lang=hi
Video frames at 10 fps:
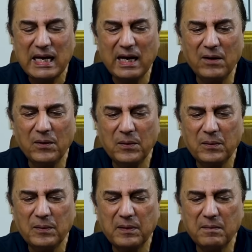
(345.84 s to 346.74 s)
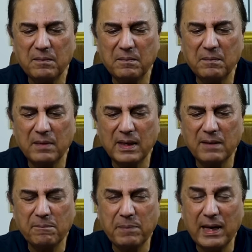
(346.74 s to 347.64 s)
ना
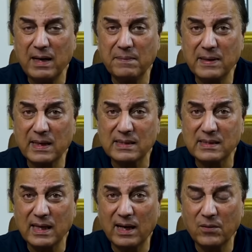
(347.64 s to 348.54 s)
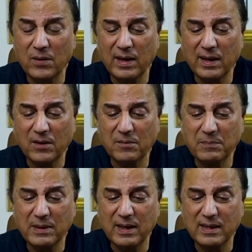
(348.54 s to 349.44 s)
मैंने पहले भी अर्ज किया हुआ है और
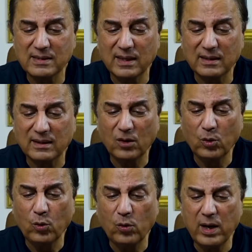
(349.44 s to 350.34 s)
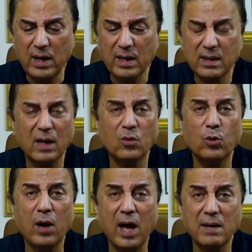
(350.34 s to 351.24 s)
फिर अर्ज करते कोई ना
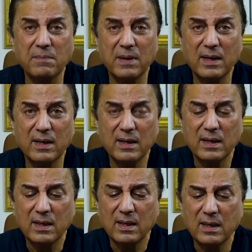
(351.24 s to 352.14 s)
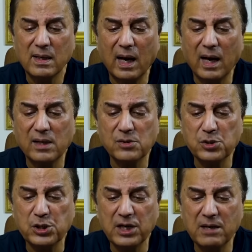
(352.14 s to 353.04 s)
कुरान में ना
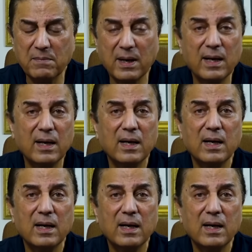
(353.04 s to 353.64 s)
अंजील में